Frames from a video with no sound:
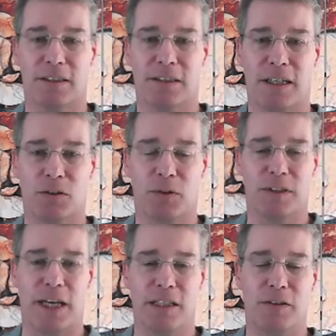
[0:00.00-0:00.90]
ist ja sowas
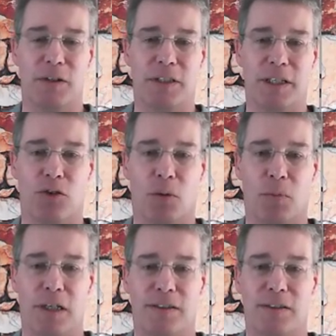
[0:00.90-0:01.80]
ähnliches wie
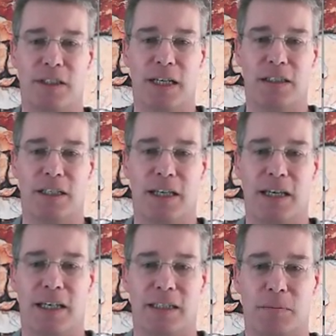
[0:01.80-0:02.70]
denormalisiert.
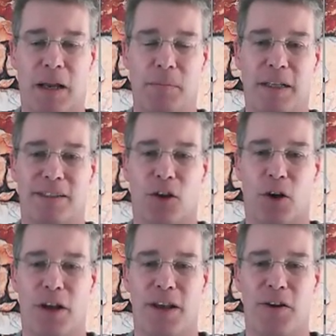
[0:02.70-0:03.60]
Es bleibt jetzt
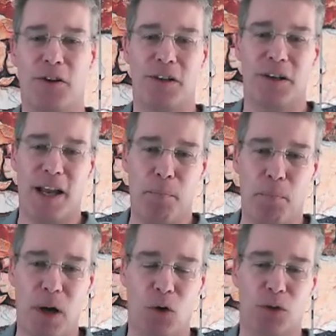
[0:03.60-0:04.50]
noch not a
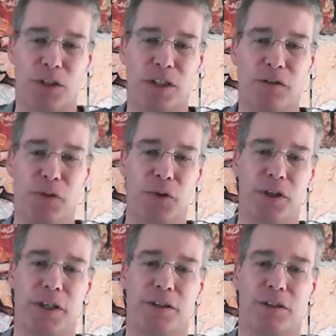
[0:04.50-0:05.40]
number und
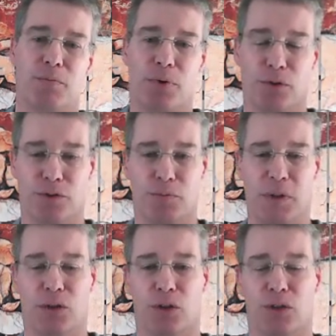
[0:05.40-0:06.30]
infinite plus
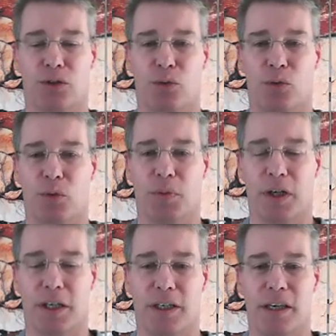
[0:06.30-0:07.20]
minus
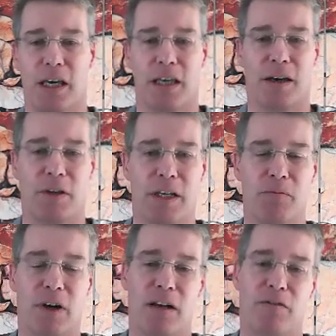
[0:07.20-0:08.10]
übrig. Ja, wir nehmen
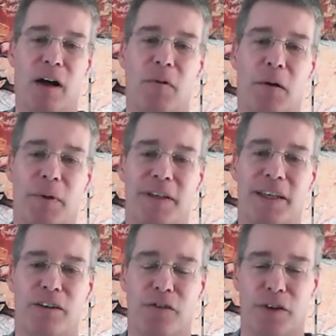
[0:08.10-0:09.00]
mal, fangen mal mit
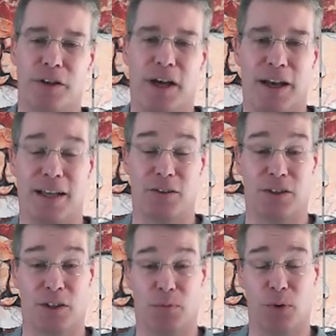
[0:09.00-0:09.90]
infinite an. Also
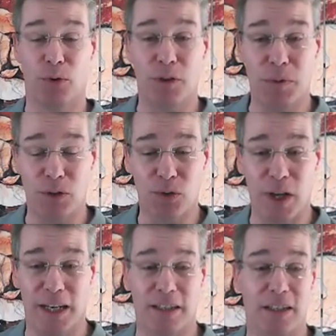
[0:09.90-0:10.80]
das ist plus, minus und
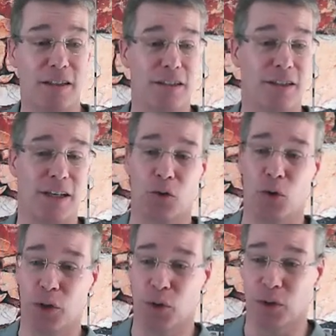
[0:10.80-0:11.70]
ähnlich. Das ist eine sehr
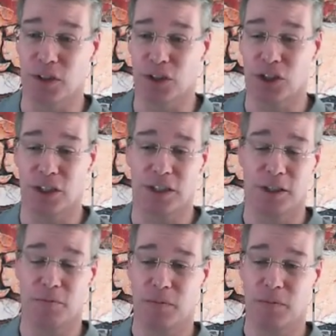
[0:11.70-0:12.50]
kuriose Geschichte.